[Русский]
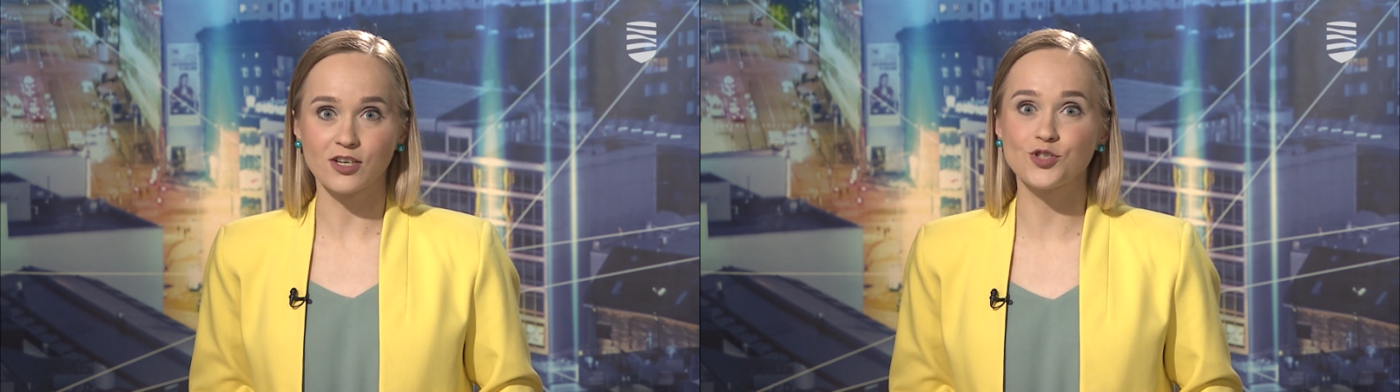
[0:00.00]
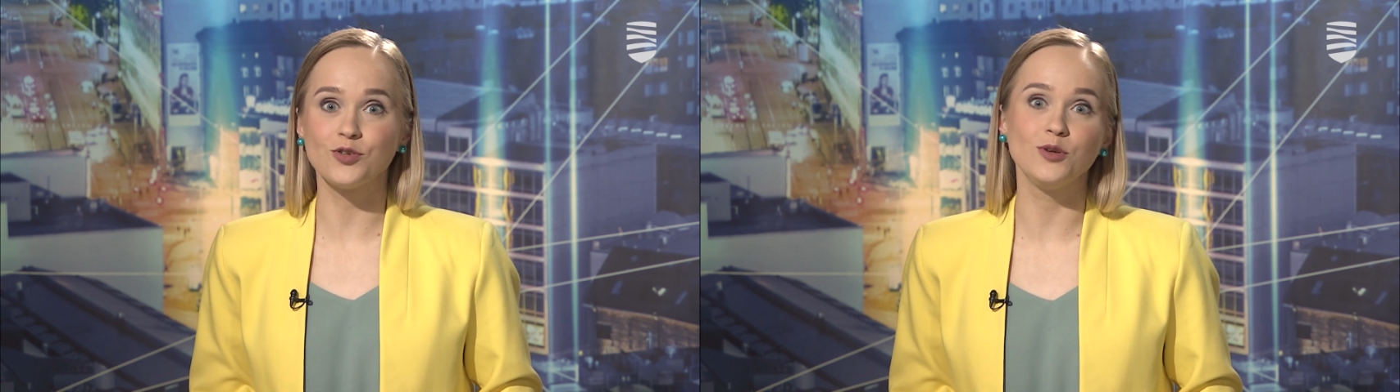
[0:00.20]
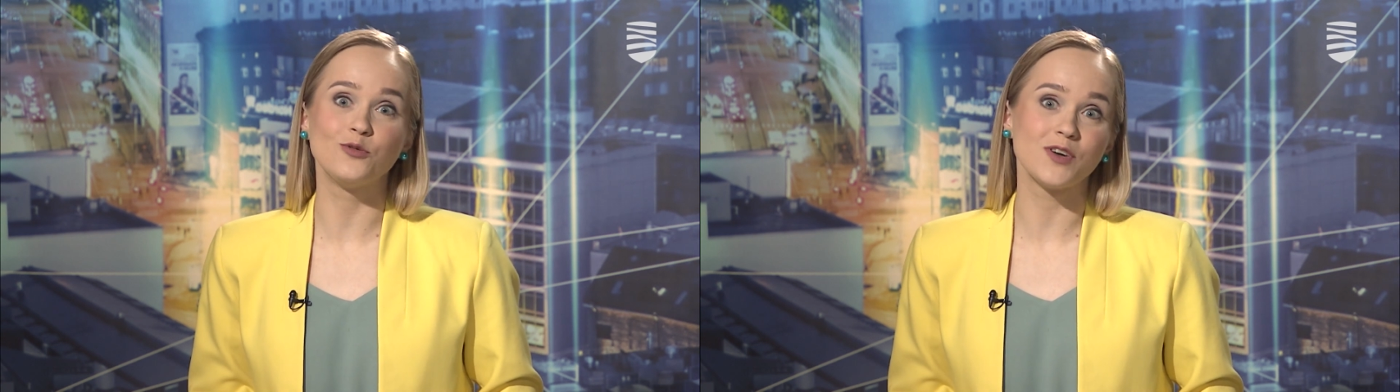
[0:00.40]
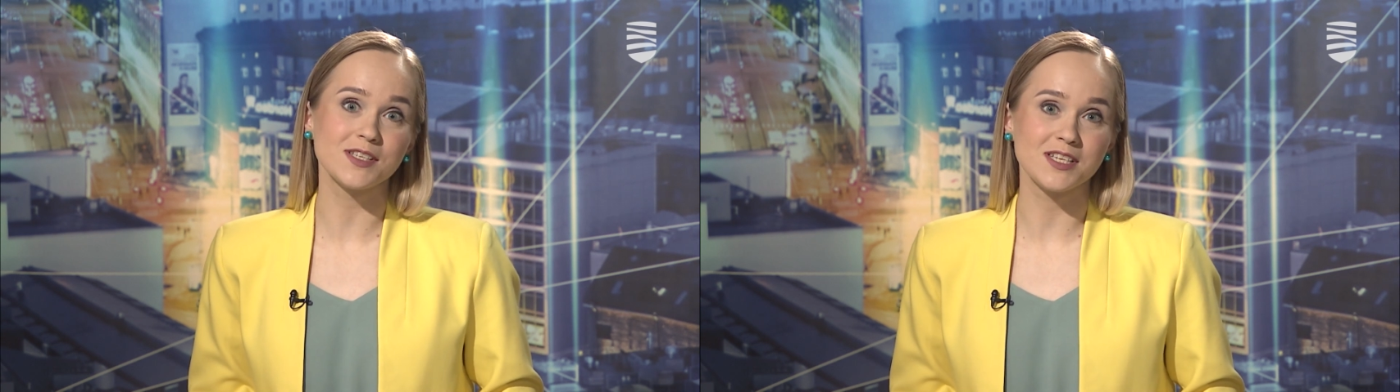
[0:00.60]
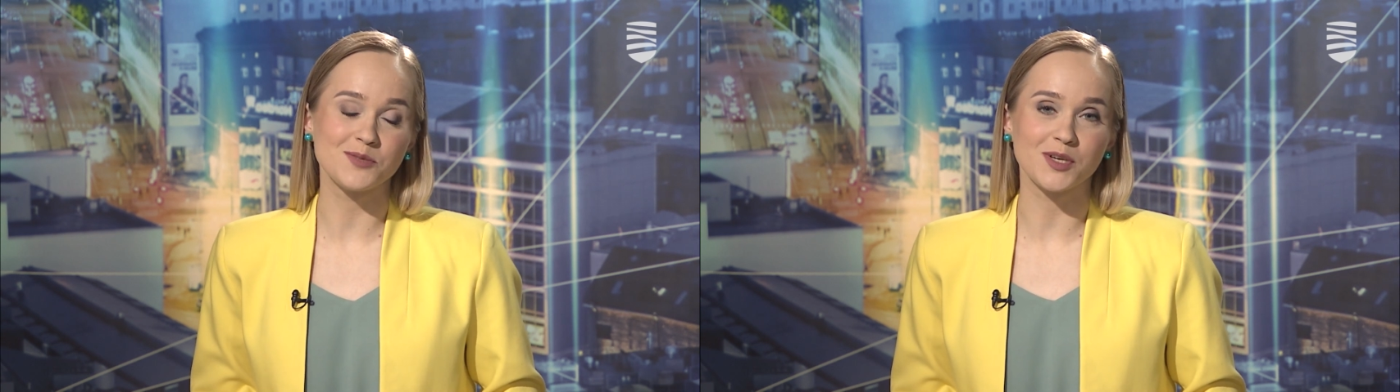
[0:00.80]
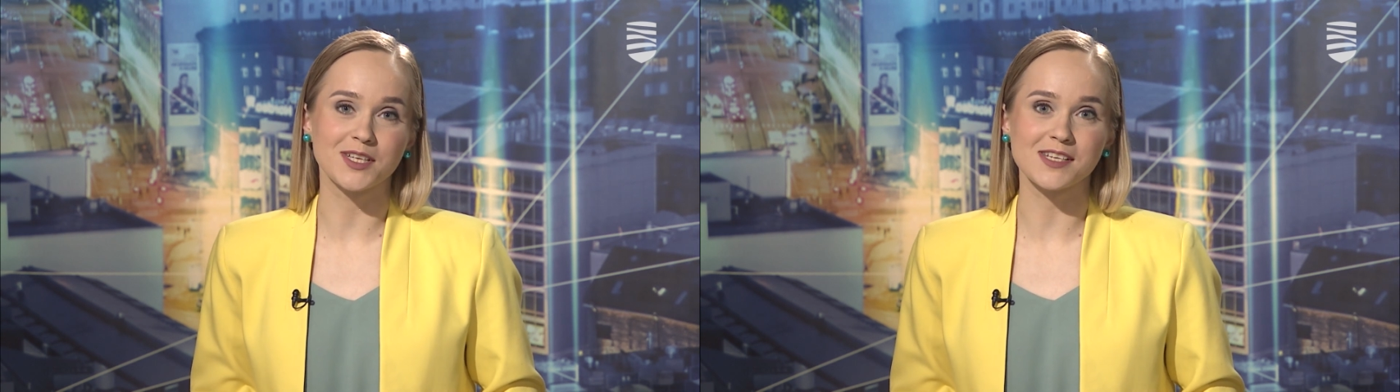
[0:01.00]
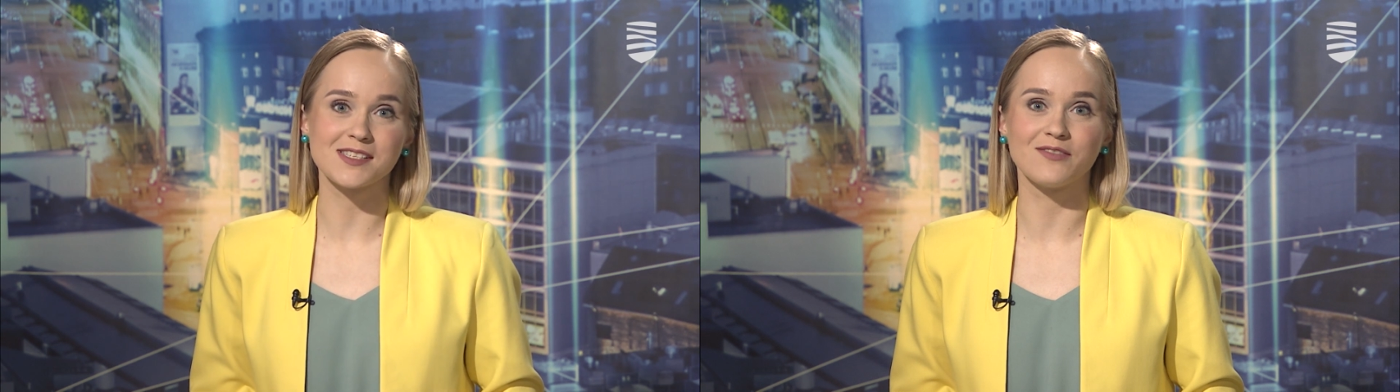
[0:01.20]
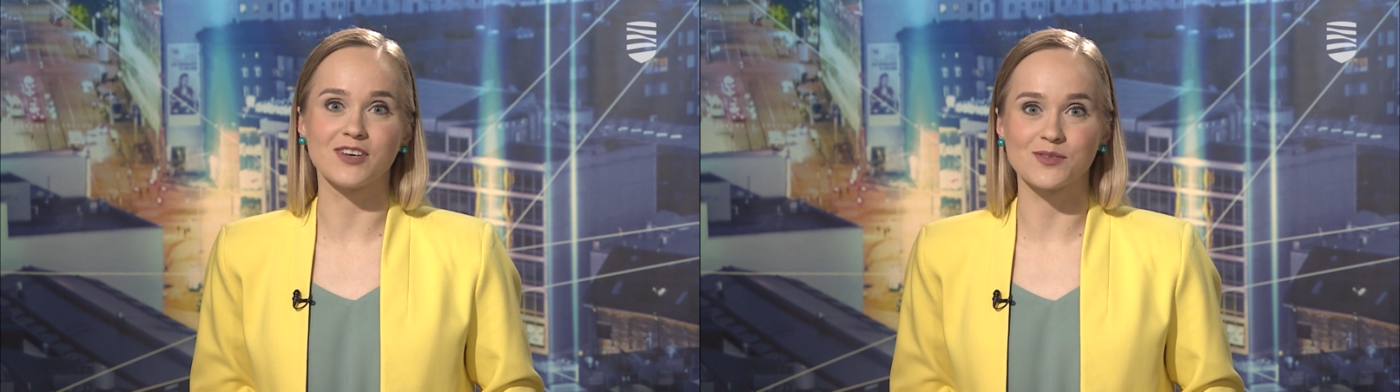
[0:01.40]
Так что и у вас есть
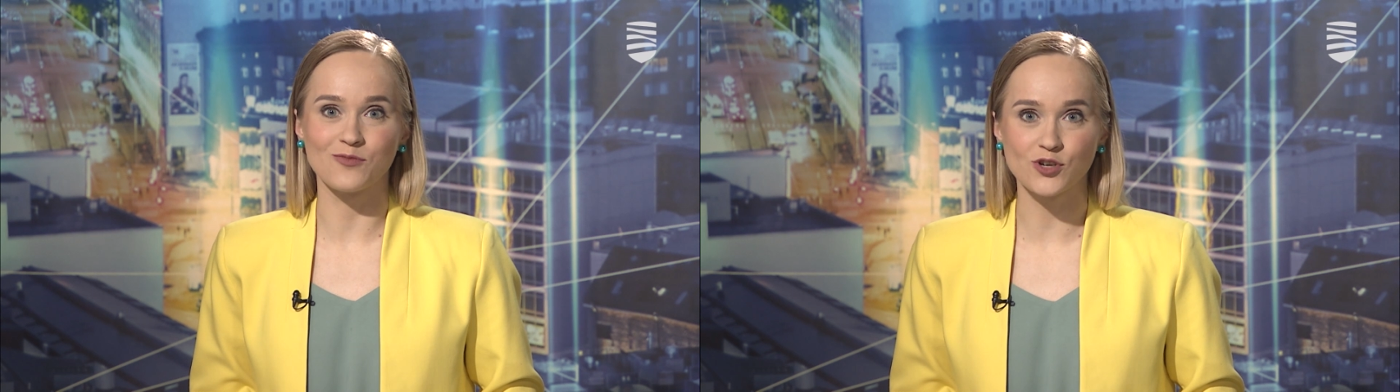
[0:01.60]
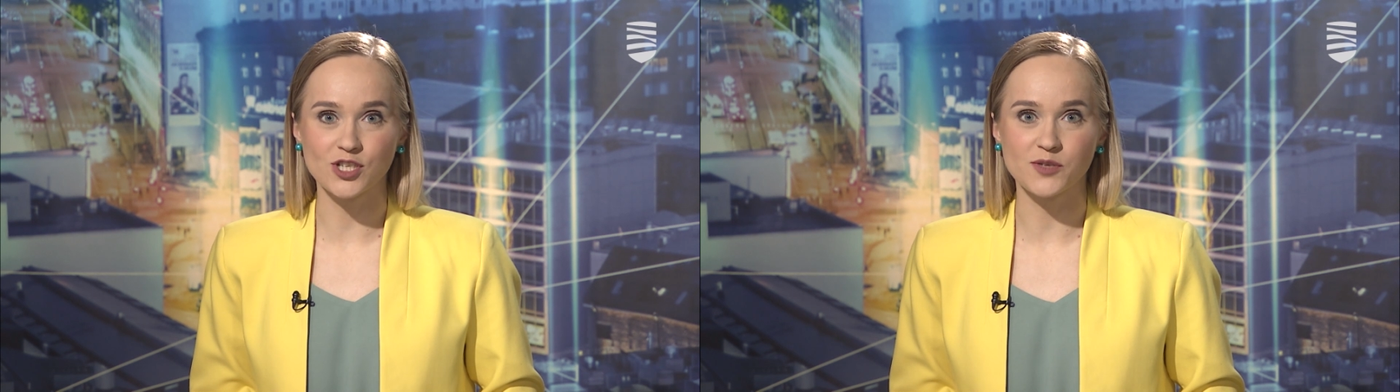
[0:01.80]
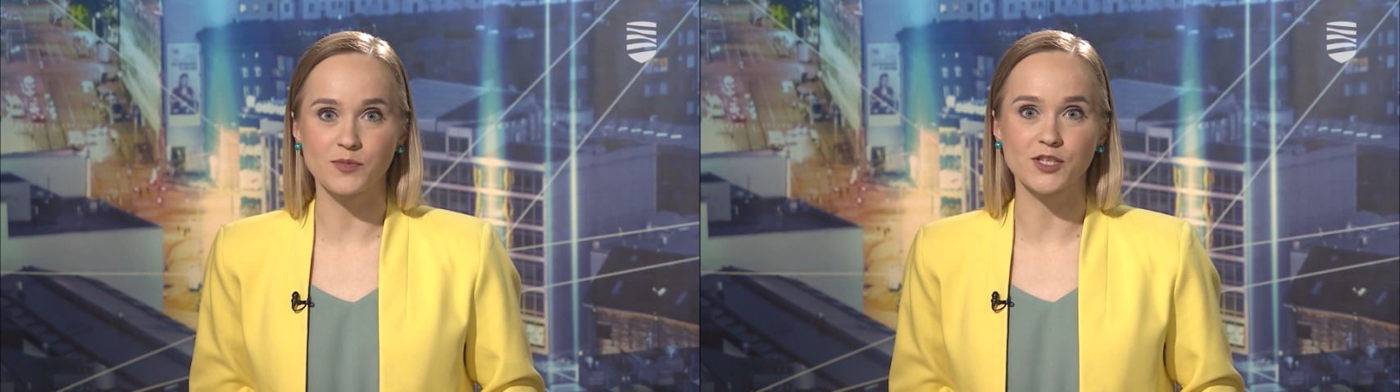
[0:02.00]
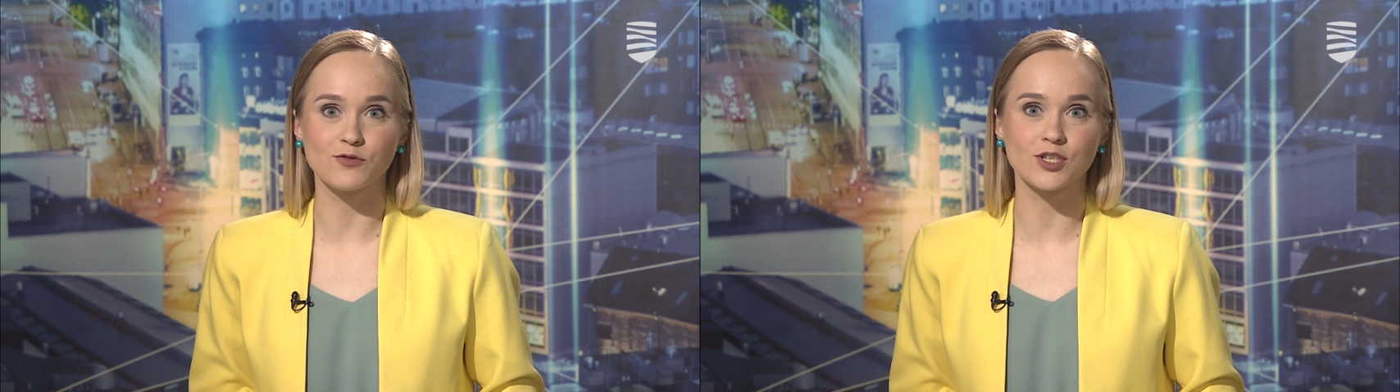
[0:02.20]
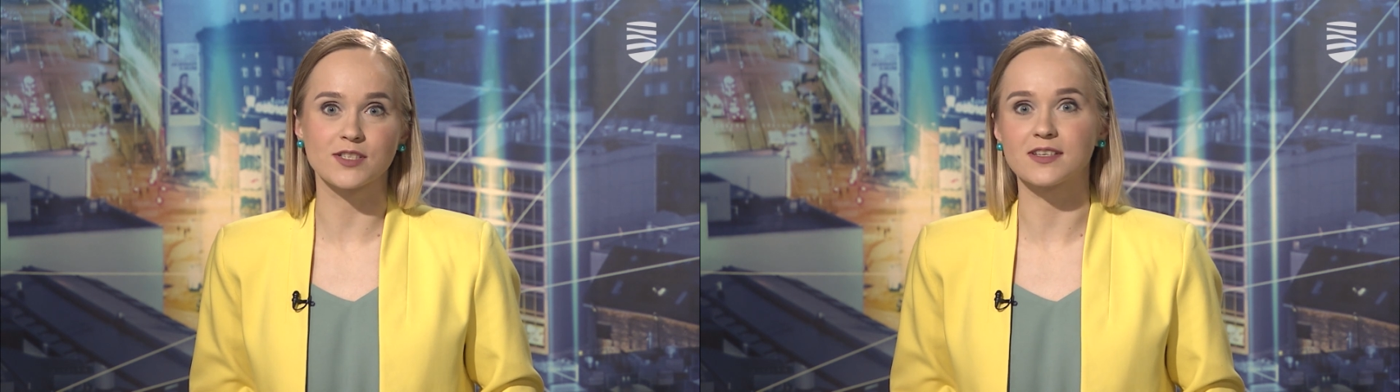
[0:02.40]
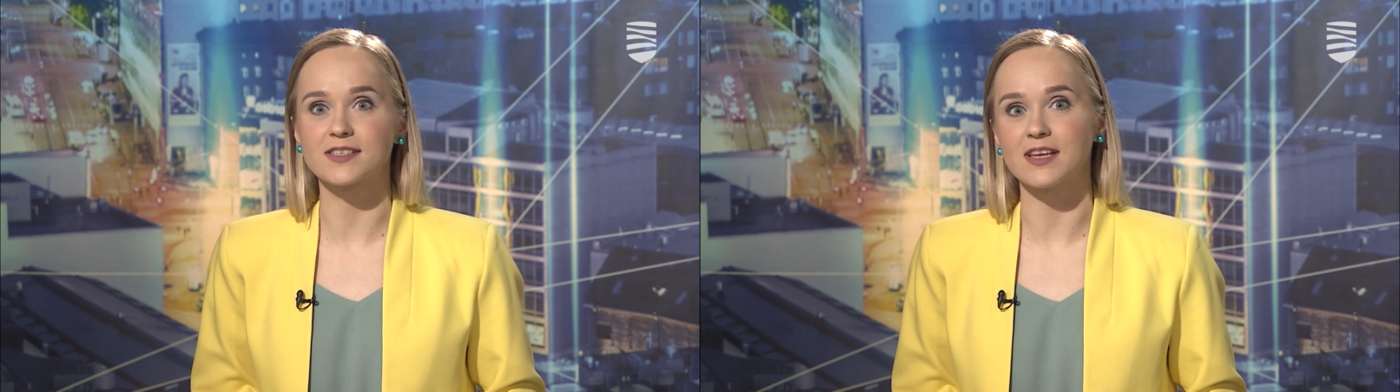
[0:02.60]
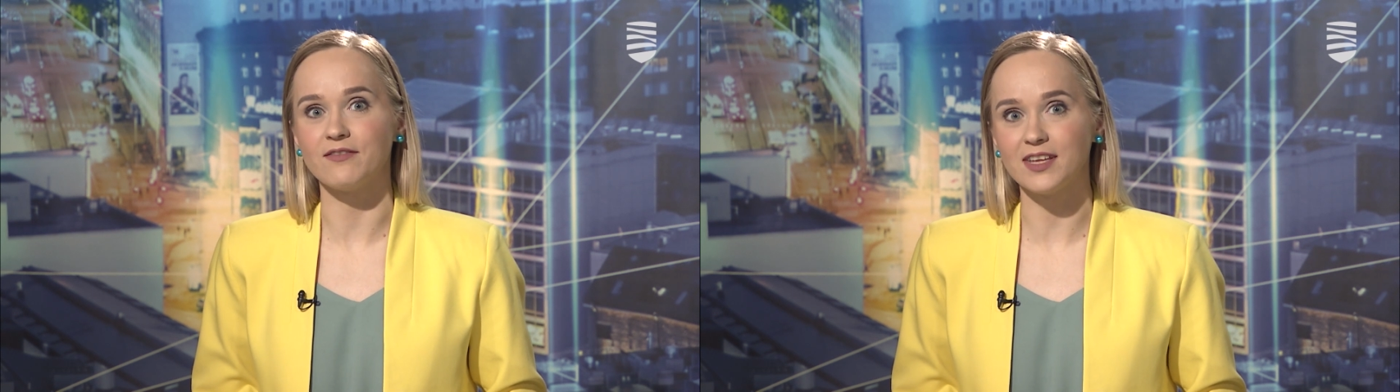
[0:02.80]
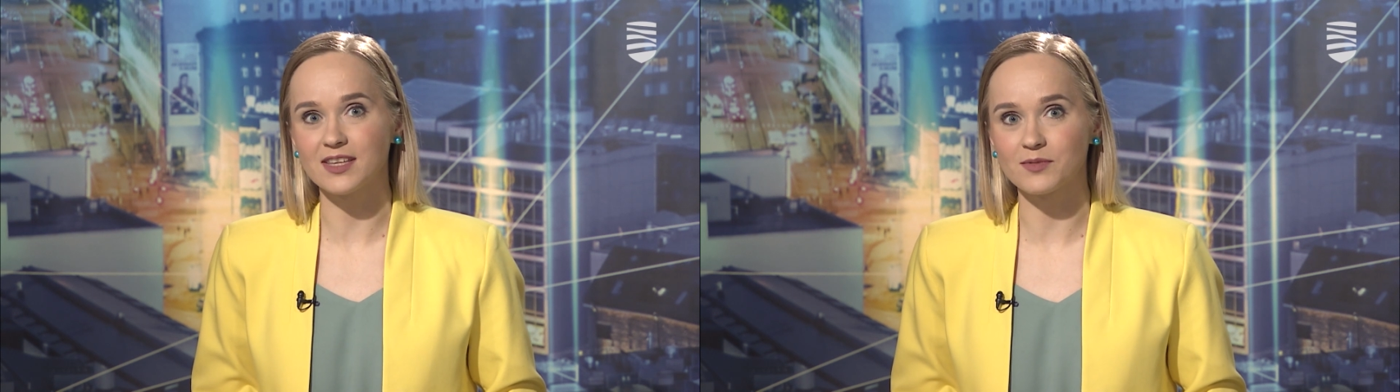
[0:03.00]
прекрасная возможность прислушаться к
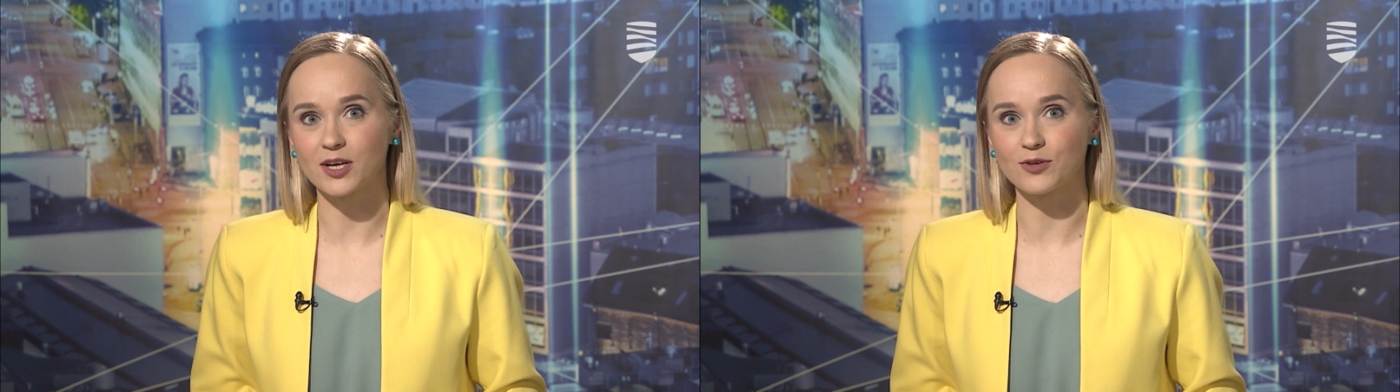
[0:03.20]
советам,